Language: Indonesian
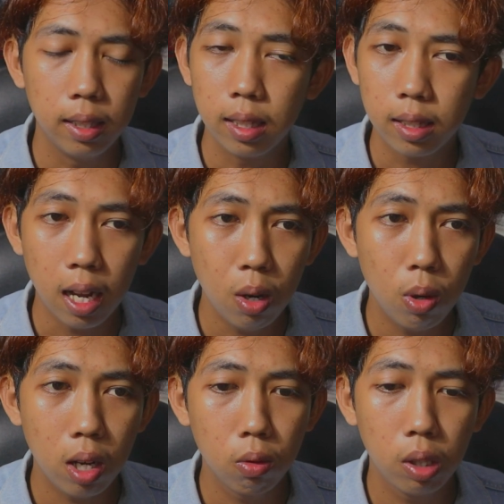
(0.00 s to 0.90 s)
Gak
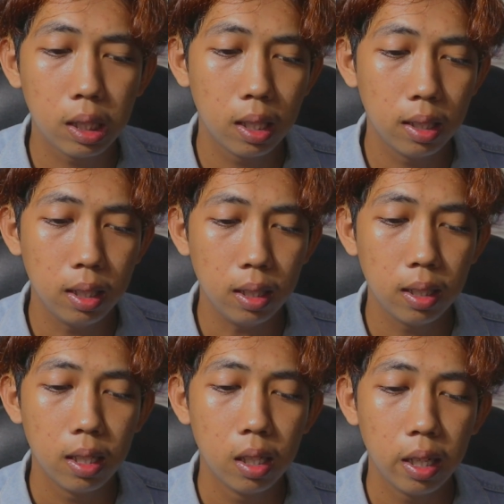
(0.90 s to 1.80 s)
tahu aku kata Nick.
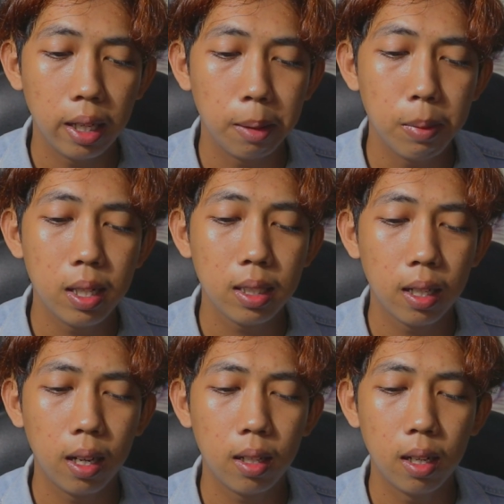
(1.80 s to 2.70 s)
Emang
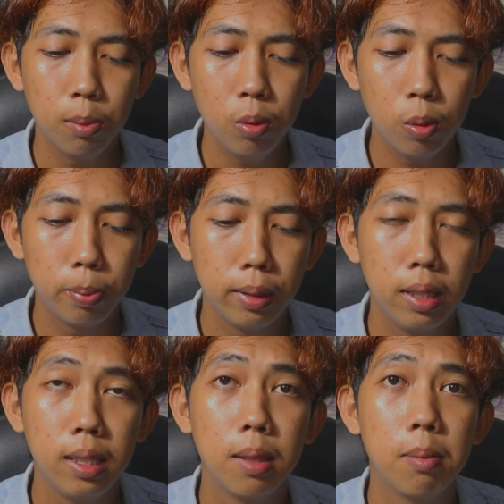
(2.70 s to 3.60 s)
kakak kamu
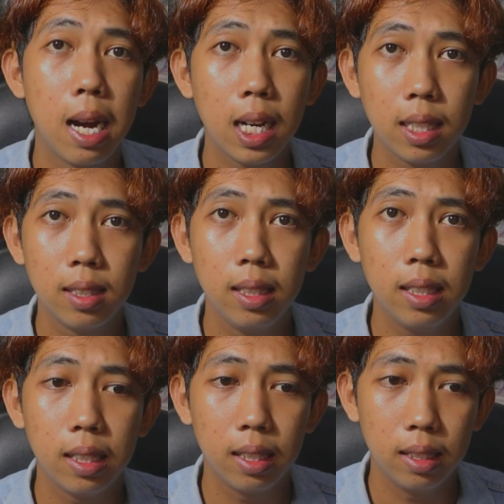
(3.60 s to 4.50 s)
pergi kemana
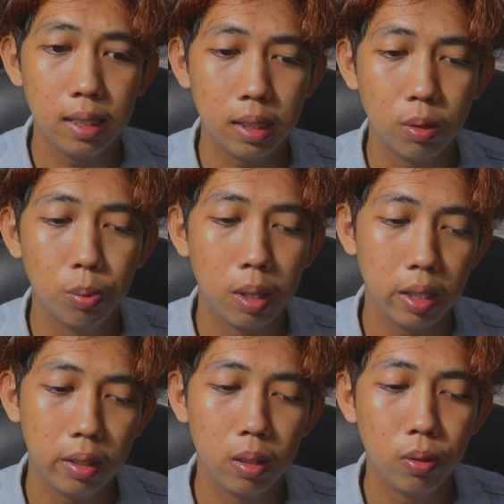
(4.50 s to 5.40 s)
sih katanya? Oh
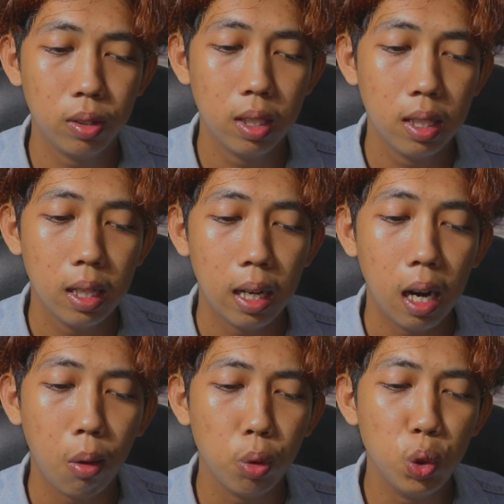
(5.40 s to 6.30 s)
my love.
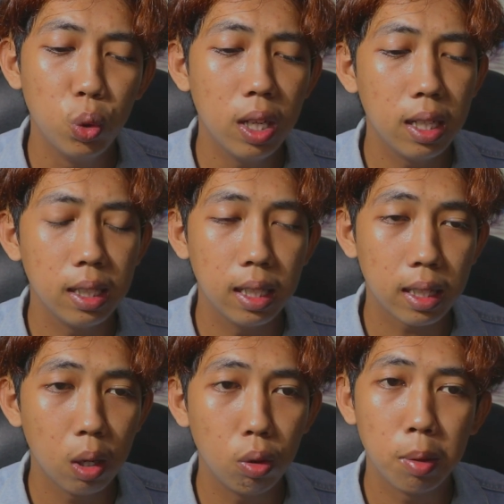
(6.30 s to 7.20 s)
Aku juga
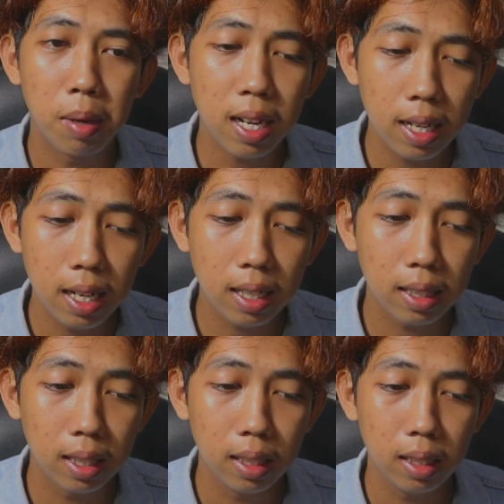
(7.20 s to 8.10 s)
nggak tahu kemana
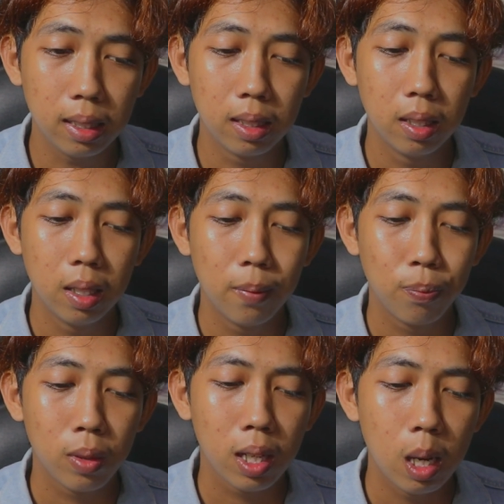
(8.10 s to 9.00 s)
kata Nick.
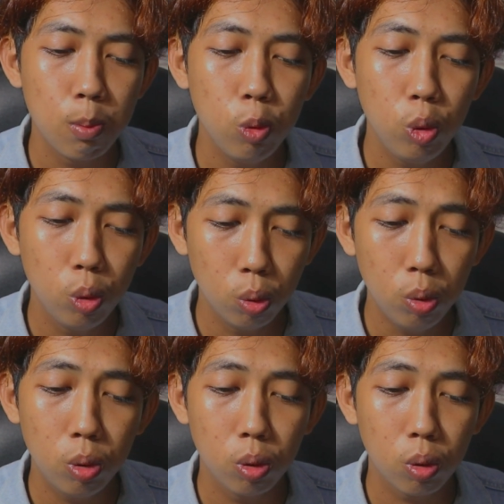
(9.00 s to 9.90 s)
Kamu
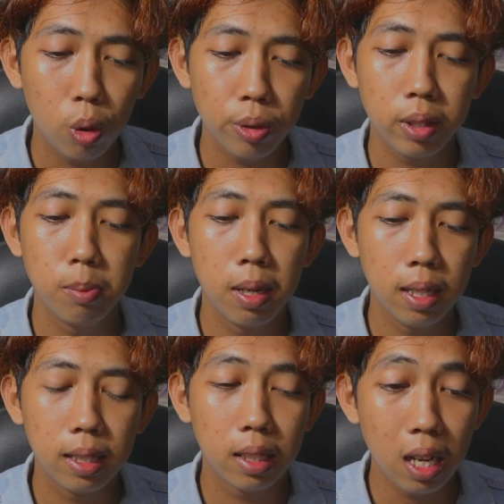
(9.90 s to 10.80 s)
tuh kok serba
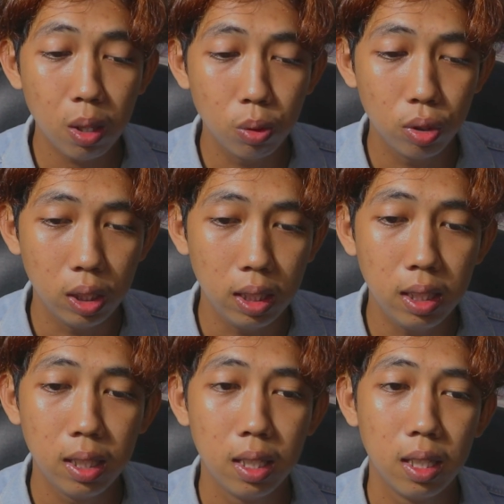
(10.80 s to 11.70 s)
nggak tahu sih?